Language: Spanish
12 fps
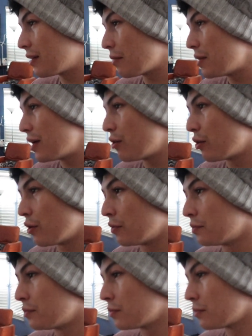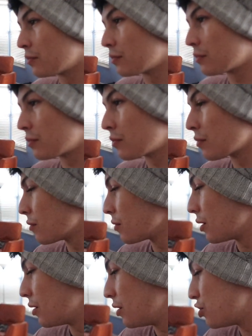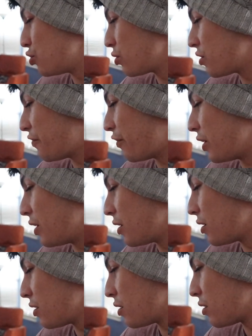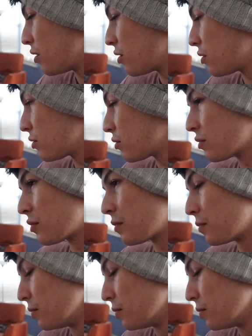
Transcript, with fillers: esta mierda? Um, Sugar free. Un poquito